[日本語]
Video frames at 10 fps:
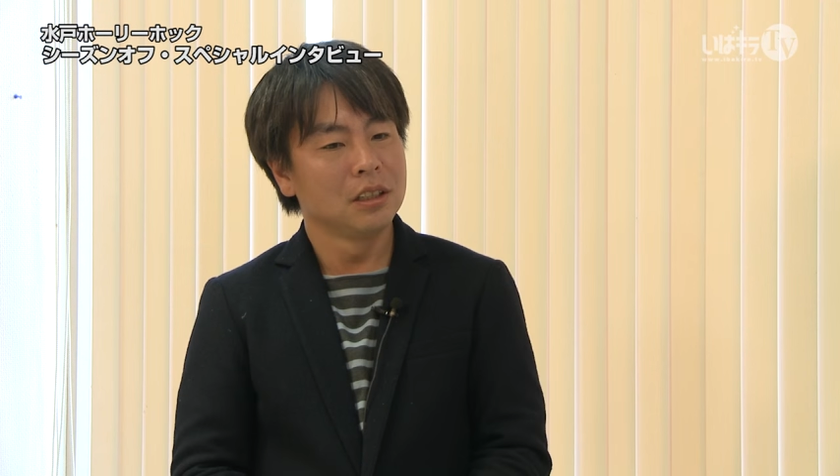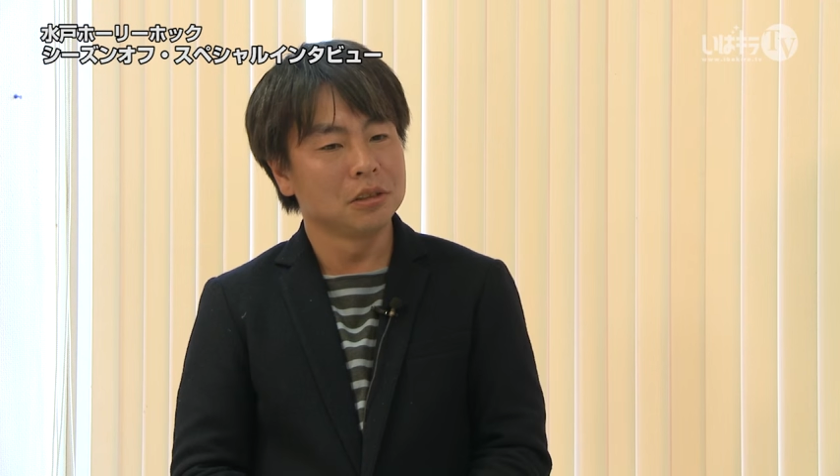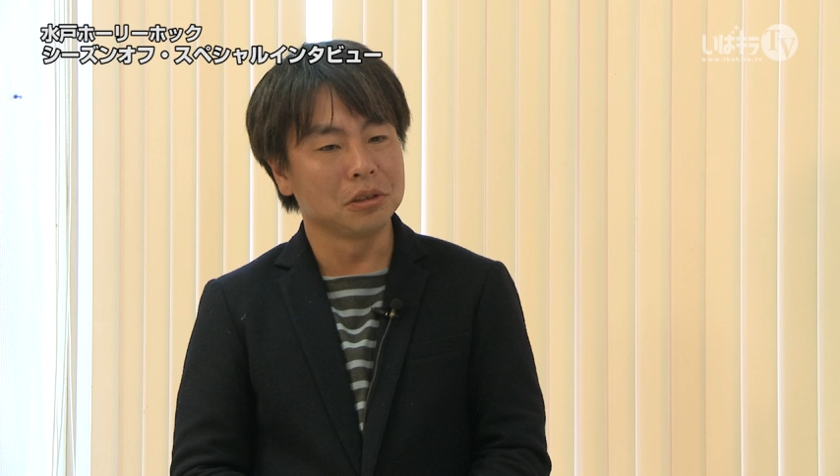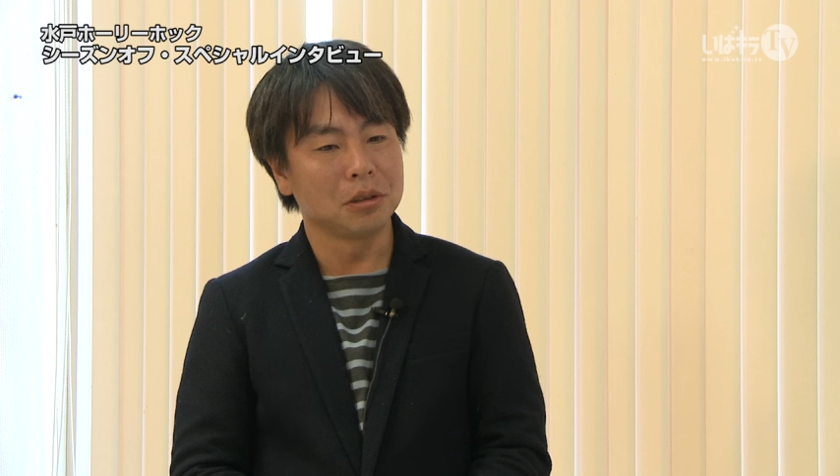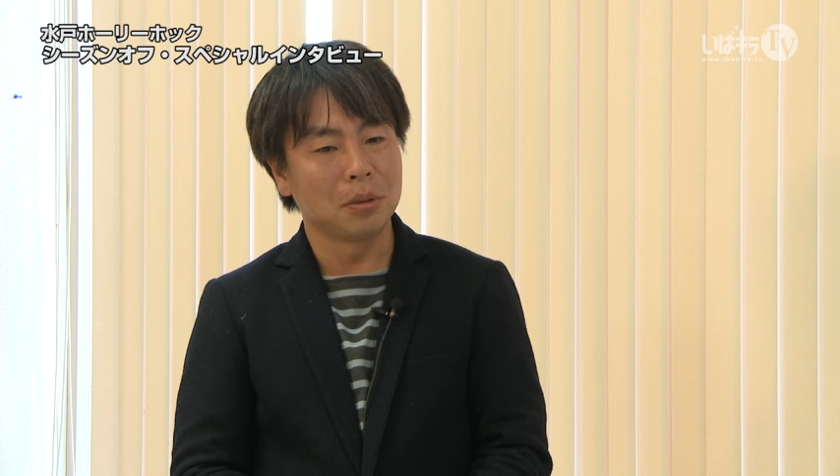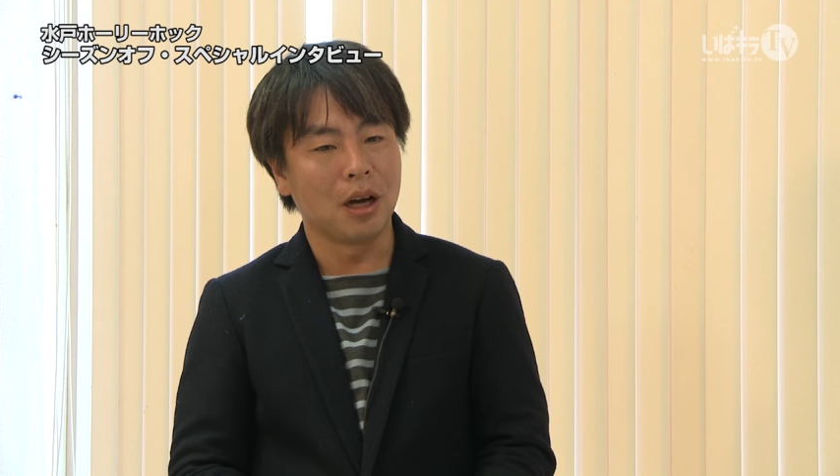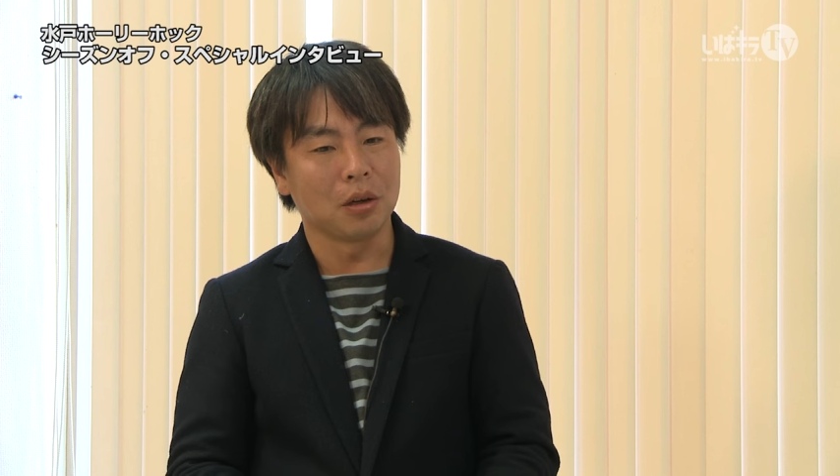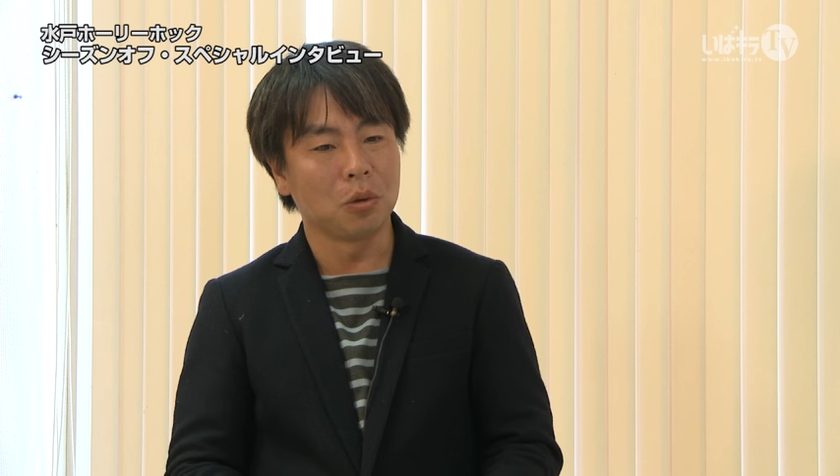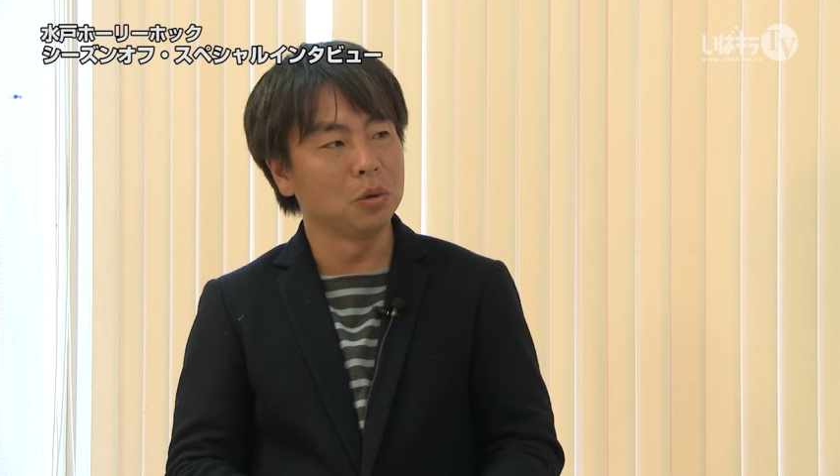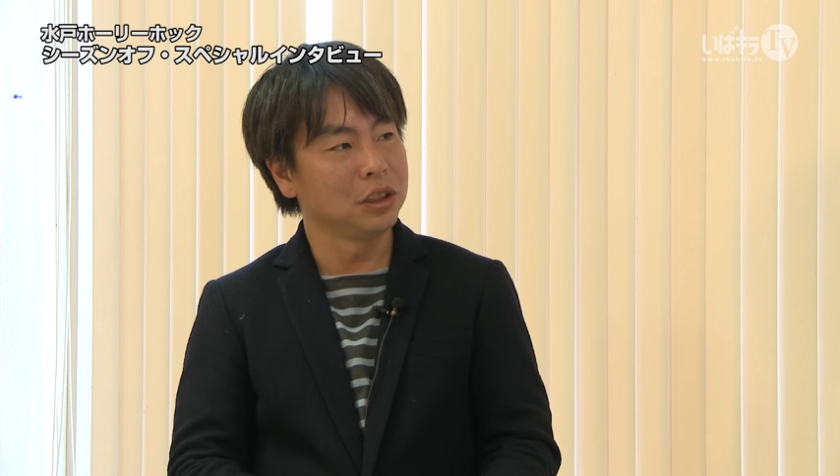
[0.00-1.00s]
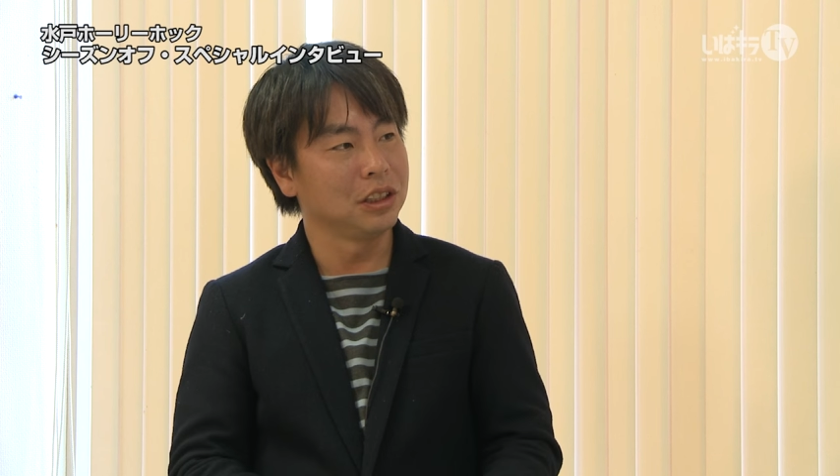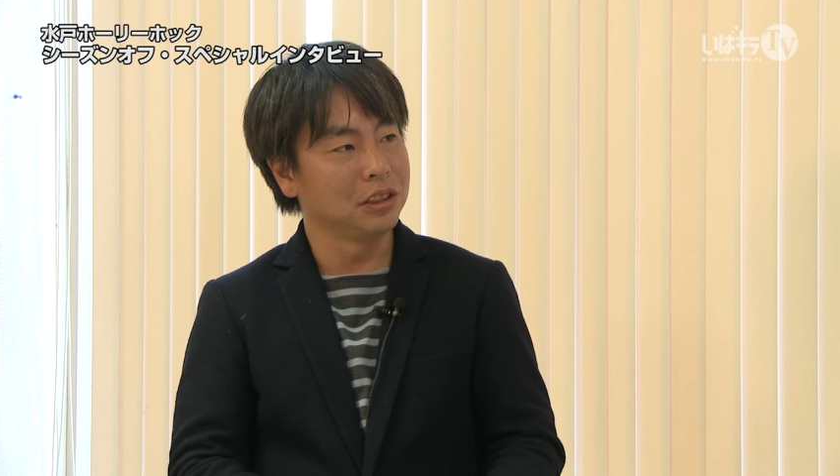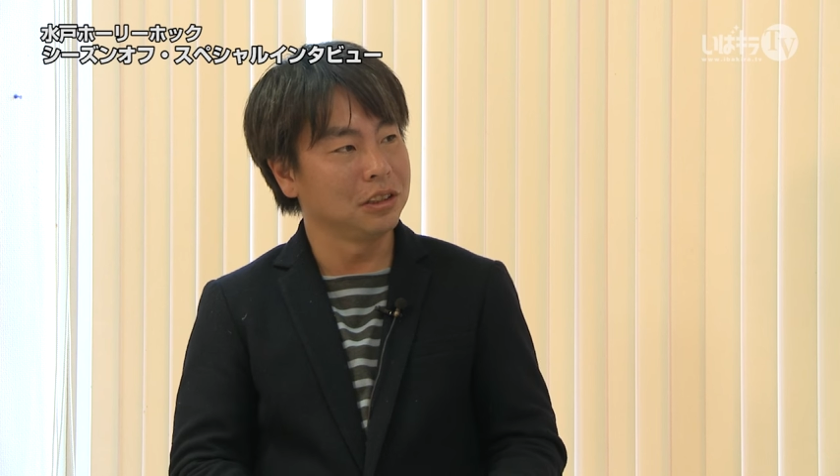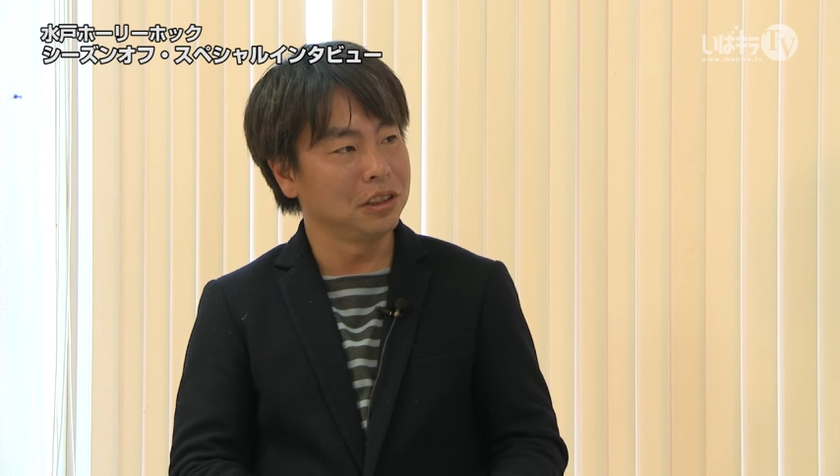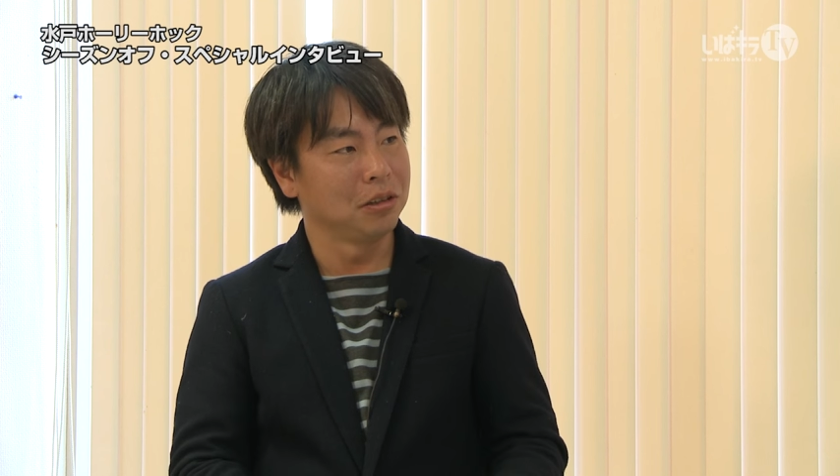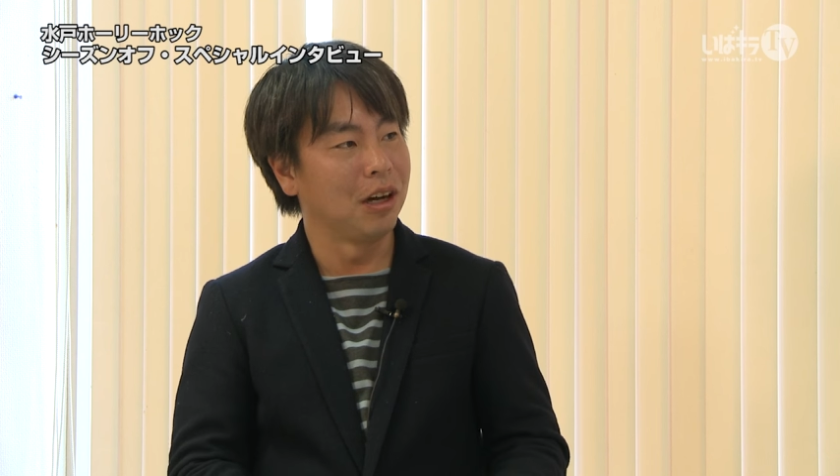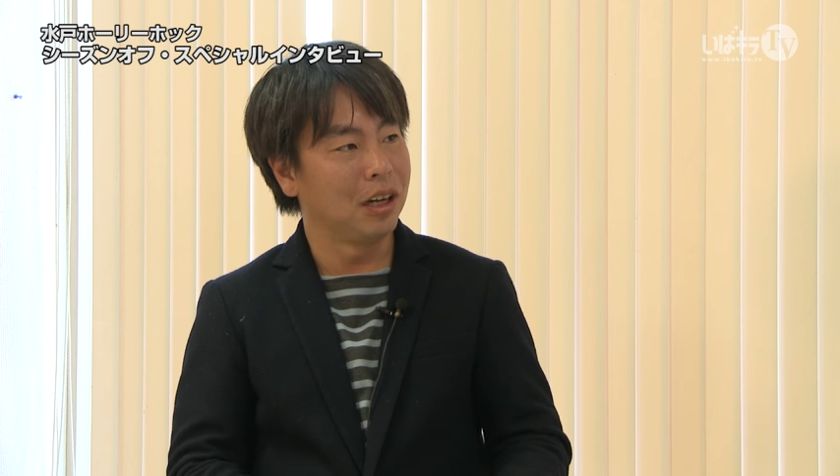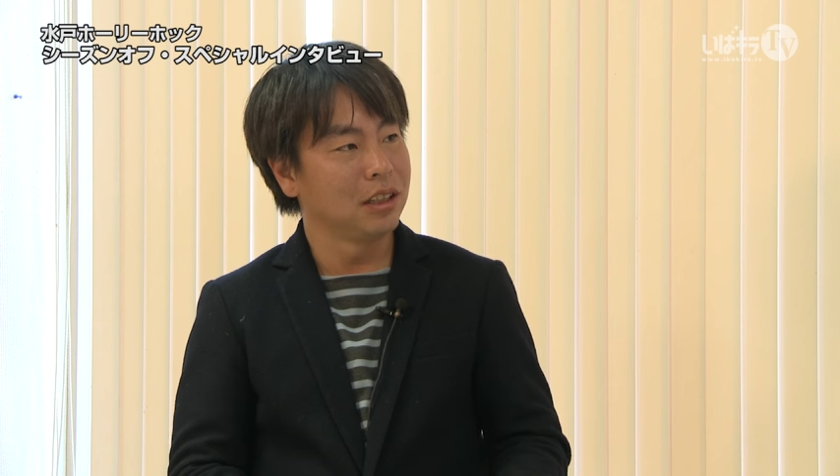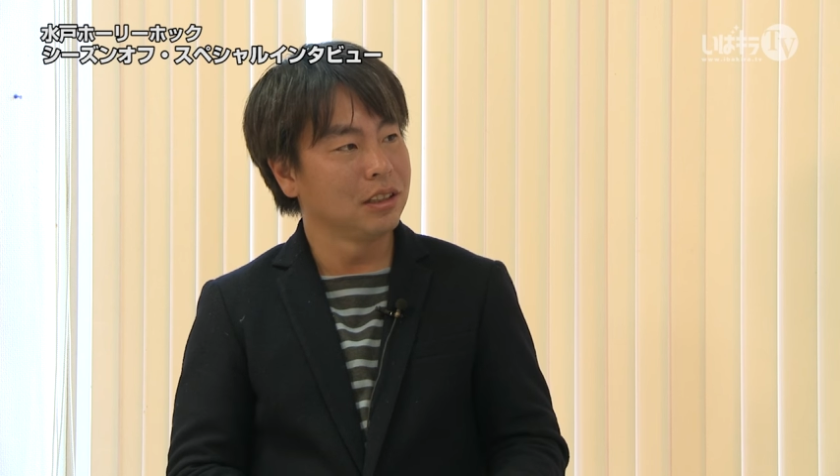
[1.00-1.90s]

そしてまあ後任には、